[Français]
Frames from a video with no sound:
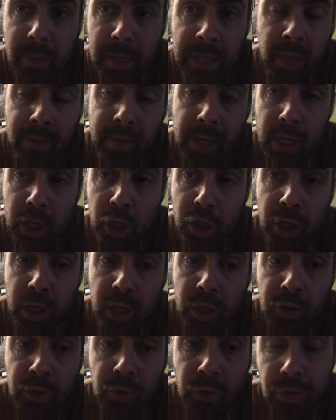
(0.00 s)
battre avec les
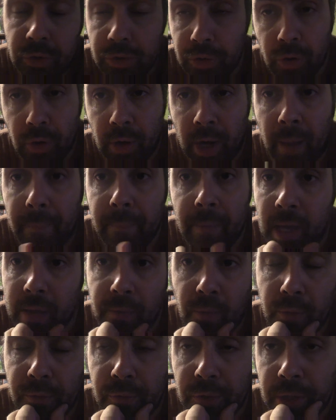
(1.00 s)
gilets jaunes, que l'armée
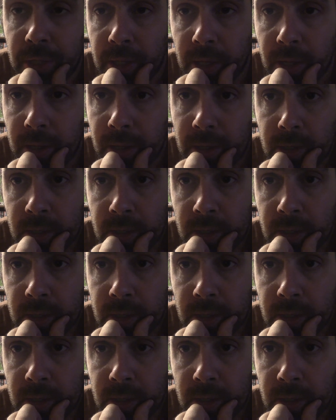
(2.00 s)
veulent venir,